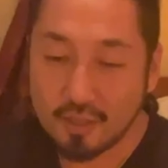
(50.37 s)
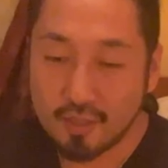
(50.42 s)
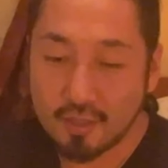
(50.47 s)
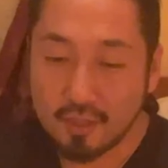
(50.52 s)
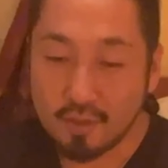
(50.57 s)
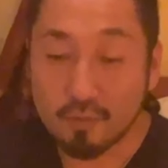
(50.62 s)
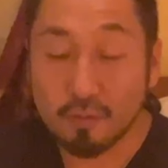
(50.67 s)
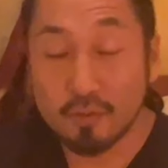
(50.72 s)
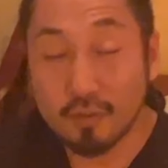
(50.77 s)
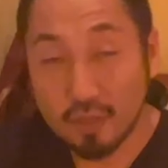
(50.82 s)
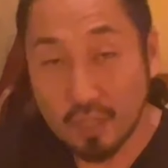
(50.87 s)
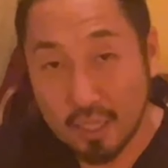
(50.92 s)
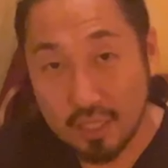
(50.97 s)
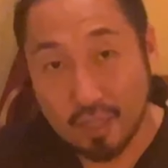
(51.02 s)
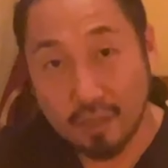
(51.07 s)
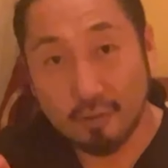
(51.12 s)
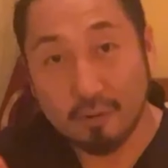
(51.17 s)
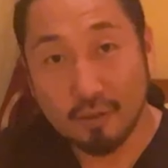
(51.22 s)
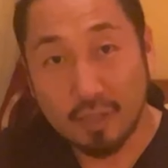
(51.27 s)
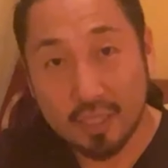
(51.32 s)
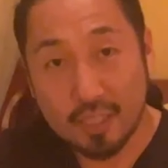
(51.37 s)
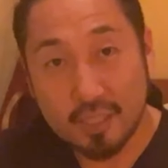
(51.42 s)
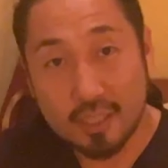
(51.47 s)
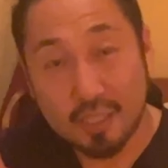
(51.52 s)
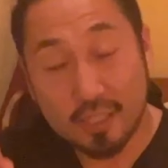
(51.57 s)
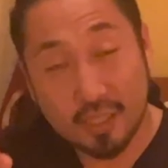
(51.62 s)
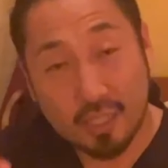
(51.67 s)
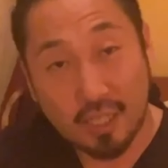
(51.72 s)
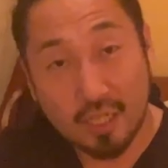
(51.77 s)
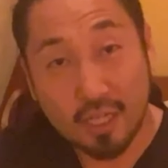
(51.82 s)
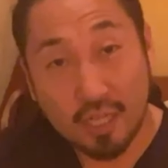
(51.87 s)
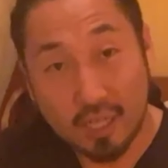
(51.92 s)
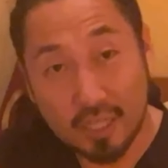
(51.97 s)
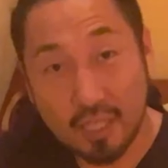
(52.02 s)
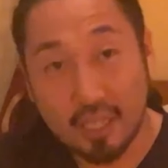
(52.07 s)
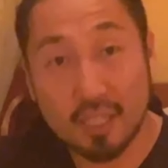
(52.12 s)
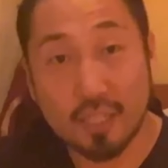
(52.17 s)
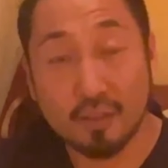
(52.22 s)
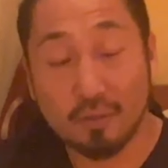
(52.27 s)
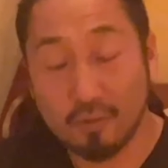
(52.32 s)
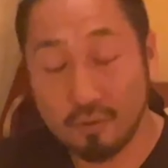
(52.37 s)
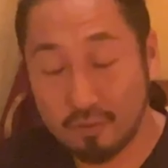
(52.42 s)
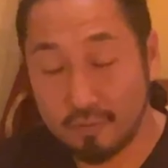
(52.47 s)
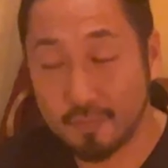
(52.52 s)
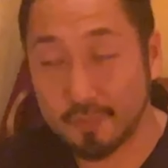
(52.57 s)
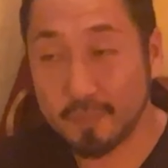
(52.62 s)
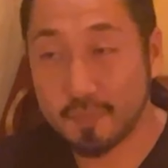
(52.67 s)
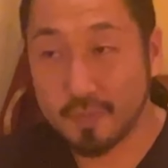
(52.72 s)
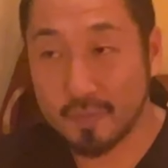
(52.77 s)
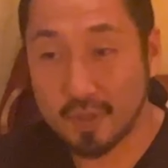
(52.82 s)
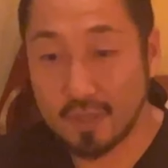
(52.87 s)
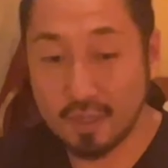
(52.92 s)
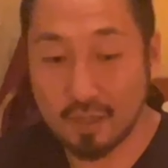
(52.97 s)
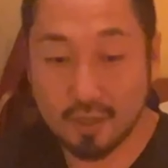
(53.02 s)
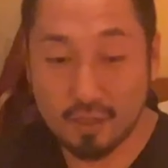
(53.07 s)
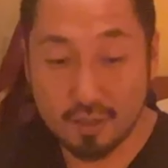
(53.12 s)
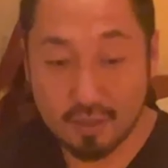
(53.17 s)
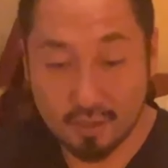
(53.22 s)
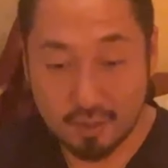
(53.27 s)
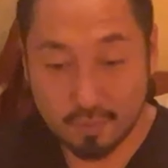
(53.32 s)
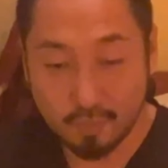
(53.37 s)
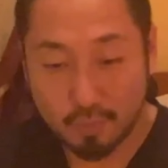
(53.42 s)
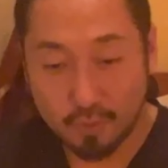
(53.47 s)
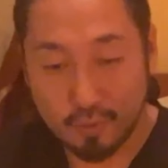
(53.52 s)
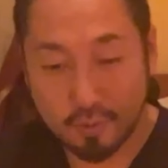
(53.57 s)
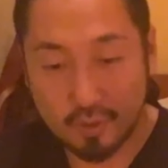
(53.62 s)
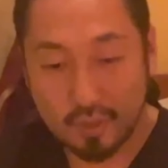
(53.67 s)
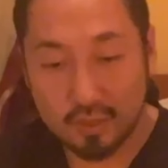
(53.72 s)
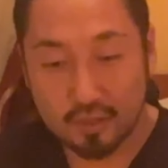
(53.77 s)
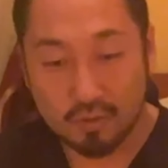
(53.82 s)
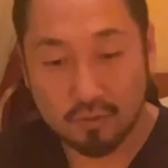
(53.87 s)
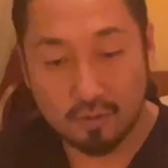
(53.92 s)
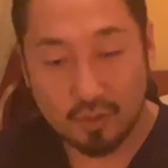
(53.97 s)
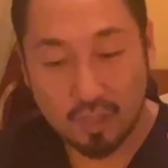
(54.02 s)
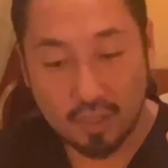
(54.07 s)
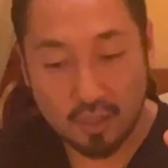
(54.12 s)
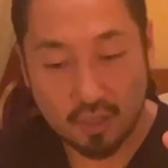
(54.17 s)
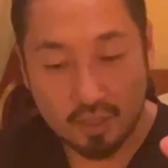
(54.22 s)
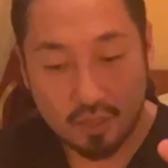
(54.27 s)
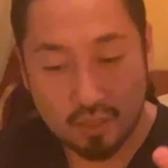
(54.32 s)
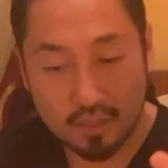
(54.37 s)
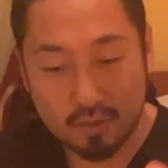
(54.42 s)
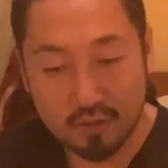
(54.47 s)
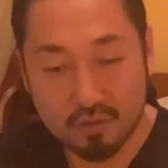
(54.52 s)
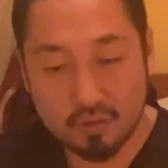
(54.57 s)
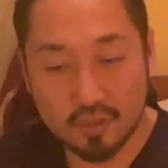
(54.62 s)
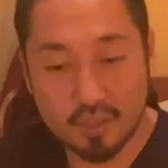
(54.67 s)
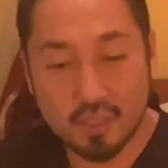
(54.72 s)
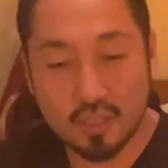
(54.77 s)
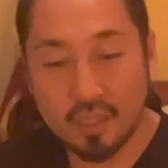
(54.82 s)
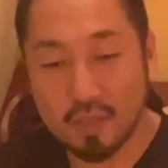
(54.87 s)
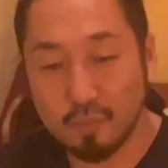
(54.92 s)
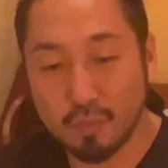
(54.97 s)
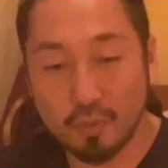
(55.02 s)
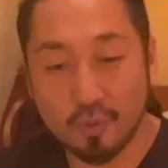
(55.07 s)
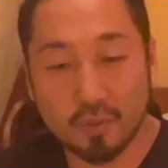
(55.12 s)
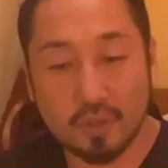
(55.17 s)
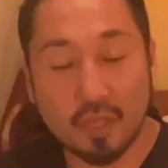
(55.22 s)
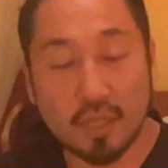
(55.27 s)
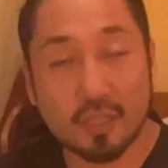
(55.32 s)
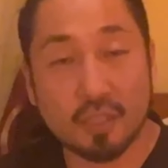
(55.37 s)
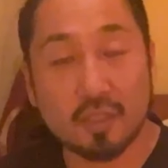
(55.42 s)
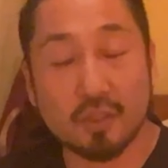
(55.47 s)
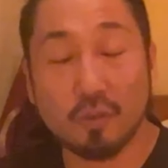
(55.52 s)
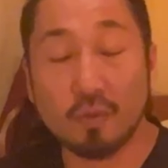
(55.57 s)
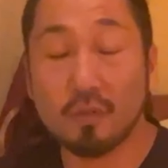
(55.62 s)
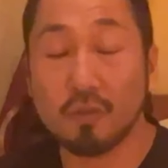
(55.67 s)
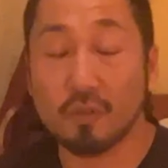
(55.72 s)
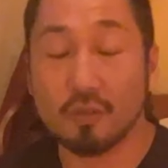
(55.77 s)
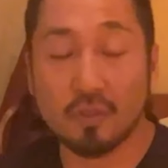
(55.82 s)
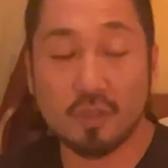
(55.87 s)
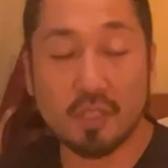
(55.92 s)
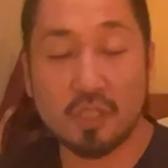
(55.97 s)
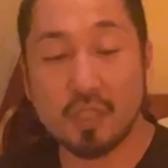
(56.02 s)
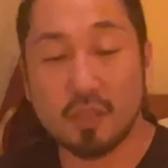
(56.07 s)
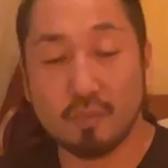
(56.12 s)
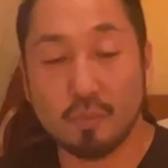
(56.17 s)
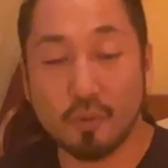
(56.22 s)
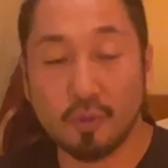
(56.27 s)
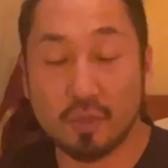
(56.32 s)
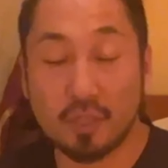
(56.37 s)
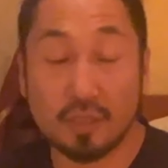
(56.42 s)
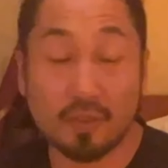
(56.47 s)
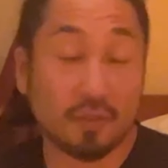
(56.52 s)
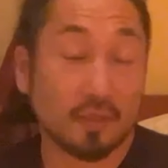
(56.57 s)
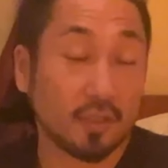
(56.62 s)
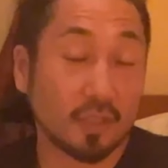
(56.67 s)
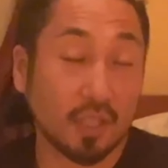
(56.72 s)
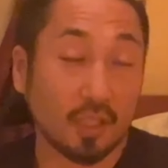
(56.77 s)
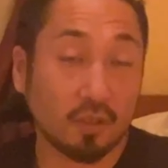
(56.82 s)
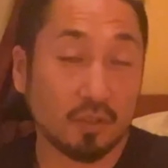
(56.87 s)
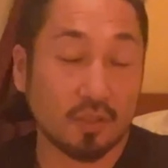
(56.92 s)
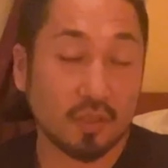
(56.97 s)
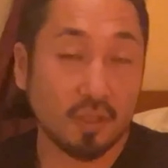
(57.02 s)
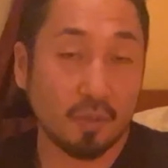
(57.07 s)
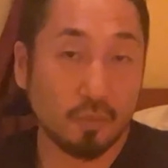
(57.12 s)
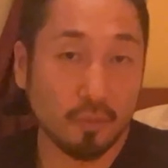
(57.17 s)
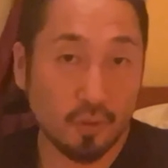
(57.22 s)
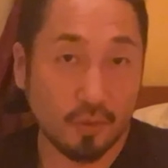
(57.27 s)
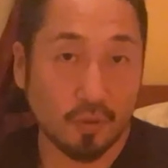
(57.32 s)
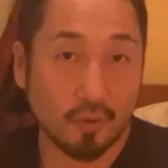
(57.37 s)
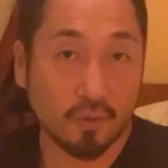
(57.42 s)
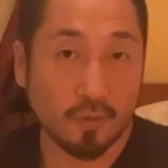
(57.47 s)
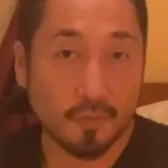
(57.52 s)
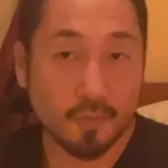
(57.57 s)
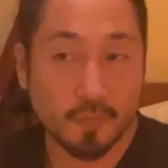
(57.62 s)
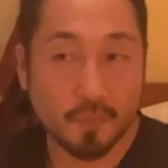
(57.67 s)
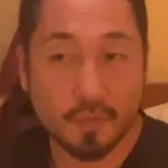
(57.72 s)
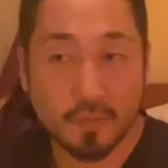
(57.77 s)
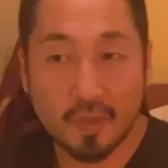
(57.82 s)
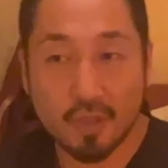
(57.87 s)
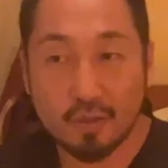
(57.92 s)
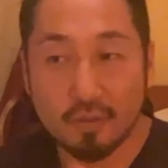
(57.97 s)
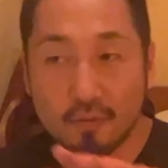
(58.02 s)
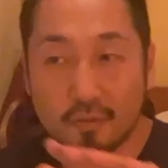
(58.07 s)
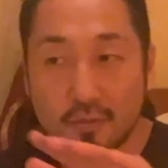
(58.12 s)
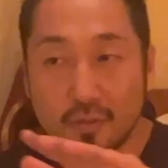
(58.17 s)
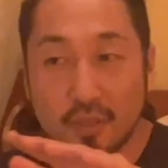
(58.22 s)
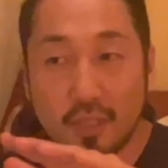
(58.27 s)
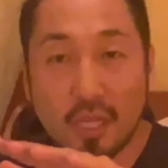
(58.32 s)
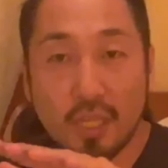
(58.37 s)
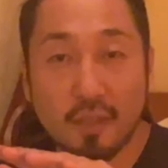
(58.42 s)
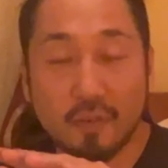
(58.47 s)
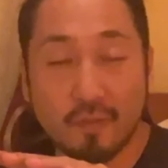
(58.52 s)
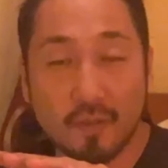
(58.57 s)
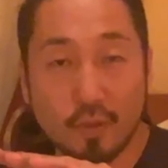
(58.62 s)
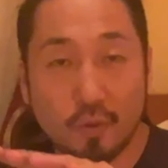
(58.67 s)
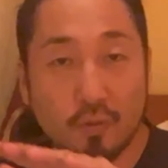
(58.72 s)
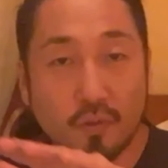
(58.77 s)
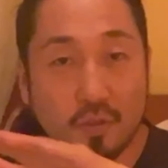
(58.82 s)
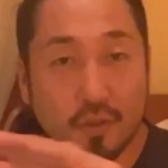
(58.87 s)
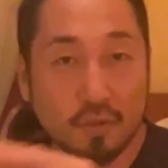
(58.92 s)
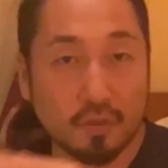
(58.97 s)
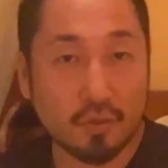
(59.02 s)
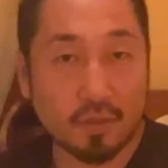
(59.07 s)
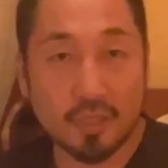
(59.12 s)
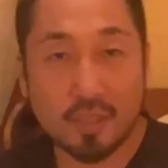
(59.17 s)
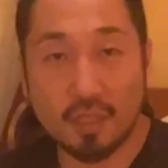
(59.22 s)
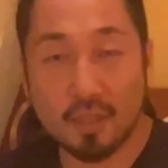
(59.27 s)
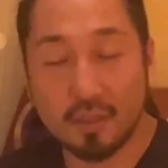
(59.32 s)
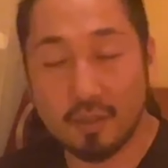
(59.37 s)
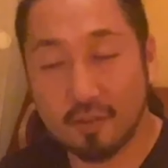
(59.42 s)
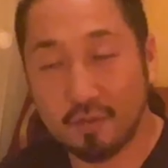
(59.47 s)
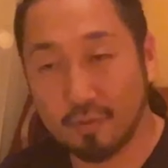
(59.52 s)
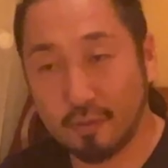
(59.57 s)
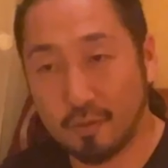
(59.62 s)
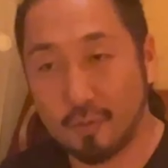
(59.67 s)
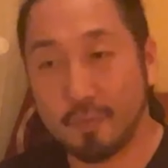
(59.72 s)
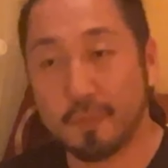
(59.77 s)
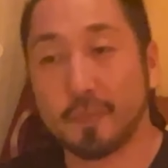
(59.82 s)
でウクライナの方が1時間早いのだからポーランドで9時にボーダーに夜の9時にボーダー着いたとしてもウクライナは夜10時なんですよ